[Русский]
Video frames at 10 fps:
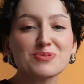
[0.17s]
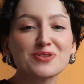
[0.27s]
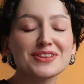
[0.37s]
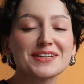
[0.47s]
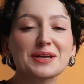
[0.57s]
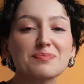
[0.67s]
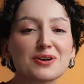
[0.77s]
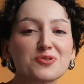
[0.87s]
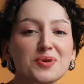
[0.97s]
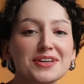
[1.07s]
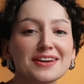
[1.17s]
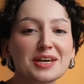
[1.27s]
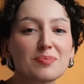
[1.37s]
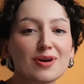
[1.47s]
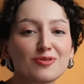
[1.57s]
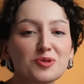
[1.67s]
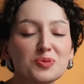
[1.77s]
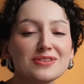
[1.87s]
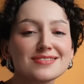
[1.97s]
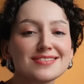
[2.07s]
привет, дорогие парфманьяки и
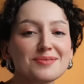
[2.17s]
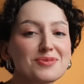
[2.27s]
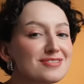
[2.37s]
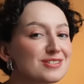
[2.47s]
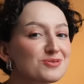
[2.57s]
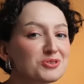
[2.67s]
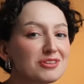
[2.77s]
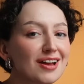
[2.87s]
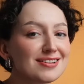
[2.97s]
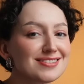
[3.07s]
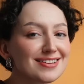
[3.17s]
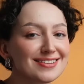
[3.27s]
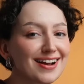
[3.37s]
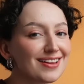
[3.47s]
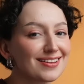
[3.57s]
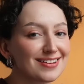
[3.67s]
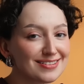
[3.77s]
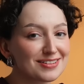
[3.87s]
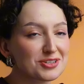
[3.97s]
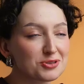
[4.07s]
парфлюбители. Меня зовут Настя, это канал
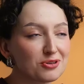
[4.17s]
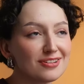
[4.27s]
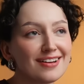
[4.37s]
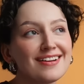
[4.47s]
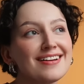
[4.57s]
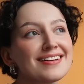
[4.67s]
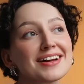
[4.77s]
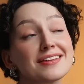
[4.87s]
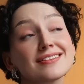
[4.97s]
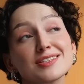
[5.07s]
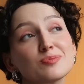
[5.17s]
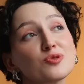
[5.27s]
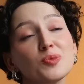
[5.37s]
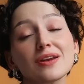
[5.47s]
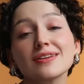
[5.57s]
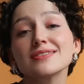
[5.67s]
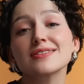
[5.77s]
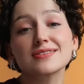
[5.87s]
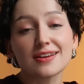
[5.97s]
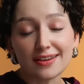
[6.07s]
Антресоль. Канал, где парфюмерные
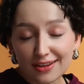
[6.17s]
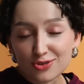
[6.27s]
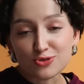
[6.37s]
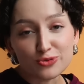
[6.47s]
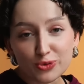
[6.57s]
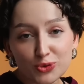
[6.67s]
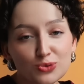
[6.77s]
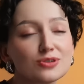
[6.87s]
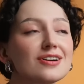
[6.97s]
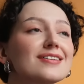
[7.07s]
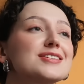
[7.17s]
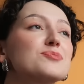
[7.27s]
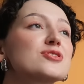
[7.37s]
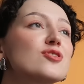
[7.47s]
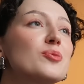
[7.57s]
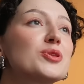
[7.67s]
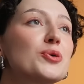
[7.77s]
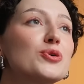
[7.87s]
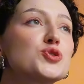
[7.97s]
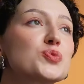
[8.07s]
сердца ищут друг друга, где мы с вами
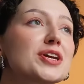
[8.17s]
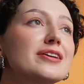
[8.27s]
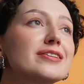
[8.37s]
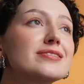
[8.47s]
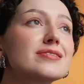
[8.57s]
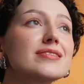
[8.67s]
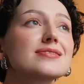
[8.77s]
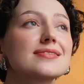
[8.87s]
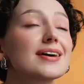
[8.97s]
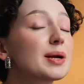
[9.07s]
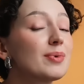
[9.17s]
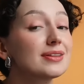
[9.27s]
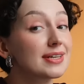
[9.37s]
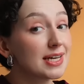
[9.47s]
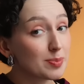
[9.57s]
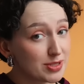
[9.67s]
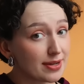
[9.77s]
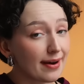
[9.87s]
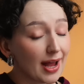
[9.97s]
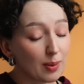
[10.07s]
находим какие-то интересные ароматы и
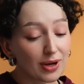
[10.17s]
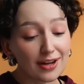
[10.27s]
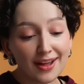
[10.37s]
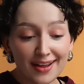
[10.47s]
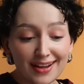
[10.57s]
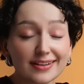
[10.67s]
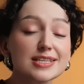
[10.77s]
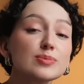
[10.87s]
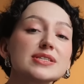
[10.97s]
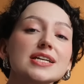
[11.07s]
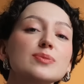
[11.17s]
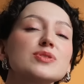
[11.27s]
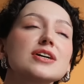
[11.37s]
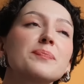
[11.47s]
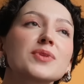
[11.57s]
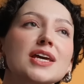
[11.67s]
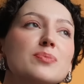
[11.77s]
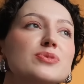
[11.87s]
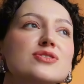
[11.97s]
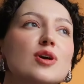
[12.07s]
обзираем их, где мы делимся
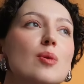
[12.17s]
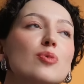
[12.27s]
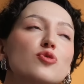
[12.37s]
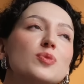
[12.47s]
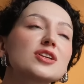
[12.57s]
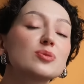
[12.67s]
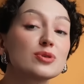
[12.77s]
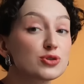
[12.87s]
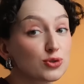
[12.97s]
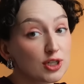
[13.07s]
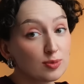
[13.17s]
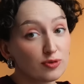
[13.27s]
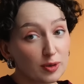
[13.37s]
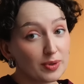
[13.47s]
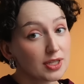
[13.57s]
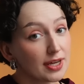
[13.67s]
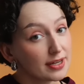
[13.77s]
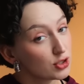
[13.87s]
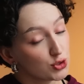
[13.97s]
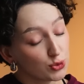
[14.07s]
какими-то с вами парфюмерными историями в
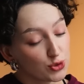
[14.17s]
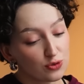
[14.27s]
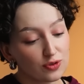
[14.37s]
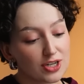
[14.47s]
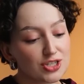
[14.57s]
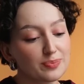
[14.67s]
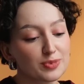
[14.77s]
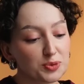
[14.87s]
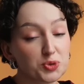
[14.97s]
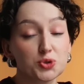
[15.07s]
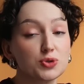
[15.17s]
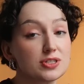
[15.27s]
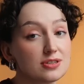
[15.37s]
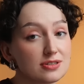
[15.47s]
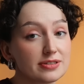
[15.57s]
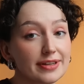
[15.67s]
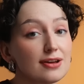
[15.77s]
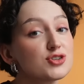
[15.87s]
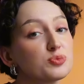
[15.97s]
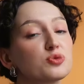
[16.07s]
комментариях, что очень важно, потому что у нас здесь
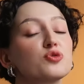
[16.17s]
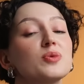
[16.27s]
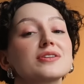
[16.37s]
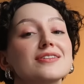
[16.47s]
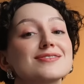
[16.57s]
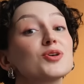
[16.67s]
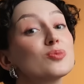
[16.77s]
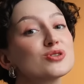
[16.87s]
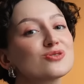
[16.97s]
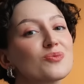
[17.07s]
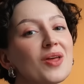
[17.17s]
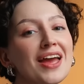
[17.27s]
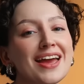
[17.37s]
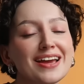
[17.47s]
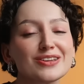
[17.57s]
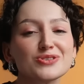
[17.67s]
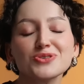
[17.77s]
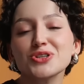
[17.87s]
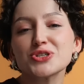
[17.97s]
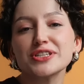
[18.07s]
настоящее парфюмерное сообщество. И
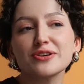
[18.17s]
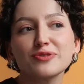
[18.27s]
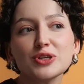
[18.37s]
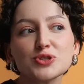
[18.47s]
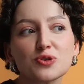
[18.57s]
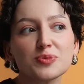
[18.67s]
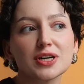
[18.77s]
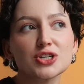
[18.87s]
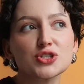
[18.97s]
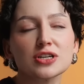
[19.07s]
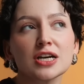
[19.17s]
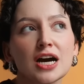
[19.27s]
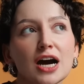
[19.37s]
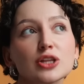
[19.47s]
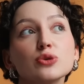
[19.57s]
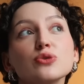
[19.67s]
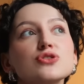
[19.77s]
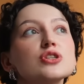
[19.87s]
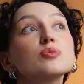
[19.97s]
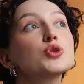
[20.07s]
сегодняшнее видео, мне кажется, одно
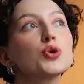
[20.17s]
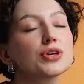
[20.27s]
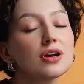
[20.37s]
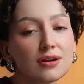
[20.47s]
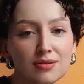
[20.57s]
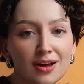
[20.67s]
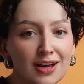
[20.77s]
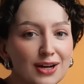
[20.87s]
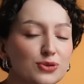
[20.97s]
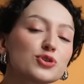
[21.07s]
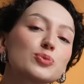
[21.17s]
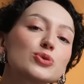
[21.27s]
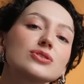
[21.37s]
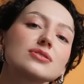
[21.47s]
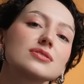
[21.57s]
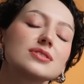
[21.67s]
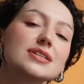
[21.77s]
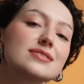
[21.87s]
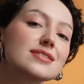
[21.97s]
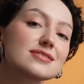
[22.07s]
из немногих, которое будет э,
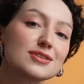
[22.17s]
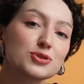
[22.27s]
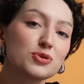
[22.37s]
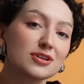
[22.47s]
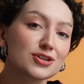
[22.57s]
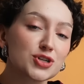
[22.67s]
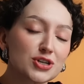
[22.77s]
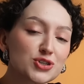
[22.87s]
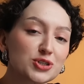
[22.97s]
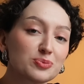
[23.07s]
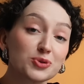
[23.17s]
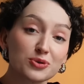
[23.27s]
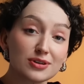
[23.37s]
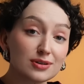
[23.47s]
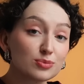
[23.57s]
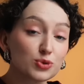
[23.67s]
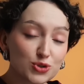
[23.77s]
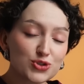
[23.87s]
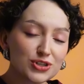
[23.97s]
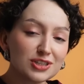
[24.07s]
интересно не только женщинам, но и
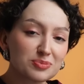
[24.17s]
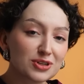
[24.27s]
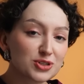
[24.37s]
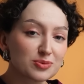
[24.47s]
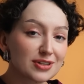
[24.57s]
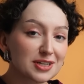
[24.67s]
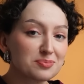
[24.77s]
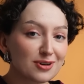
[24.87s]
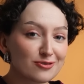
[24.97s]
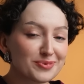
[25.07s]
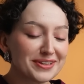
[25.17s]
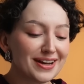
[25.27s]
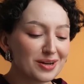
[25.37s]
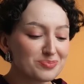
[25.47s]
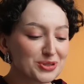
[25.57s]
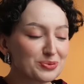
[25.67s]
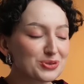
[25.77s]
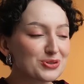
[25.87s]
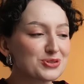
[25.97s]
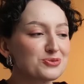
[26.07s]
мужчинам, нашим дорогим парфманьякам, потому
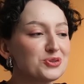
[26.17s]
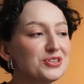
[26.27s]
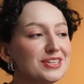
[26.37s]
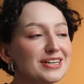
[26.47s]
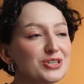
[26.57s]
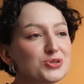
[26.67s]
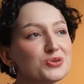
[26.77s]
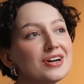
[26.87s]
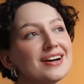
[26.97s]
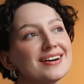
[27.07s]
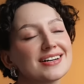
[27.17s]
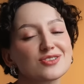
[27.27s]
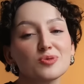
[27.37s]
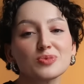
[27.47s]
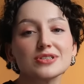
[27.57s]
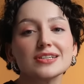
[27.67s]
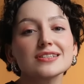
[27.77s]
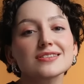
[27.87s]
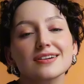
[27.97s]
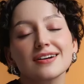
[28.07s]
что сегодня я хочу с вами
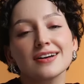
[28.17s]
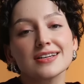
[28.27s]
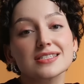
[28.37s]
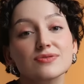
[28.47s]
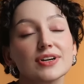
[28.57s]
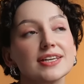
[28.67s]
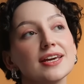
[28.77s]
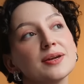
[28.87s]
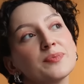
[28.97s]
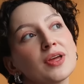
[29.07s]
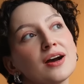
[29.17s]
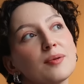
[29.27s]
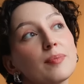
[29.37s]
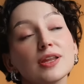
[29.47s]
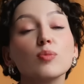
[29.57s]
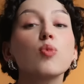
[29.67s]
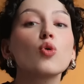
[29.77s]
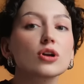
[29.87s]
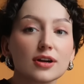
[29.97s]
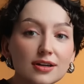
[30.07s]
поделиться своей
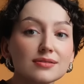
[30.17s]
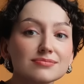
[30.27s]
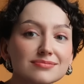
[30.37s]
подборкой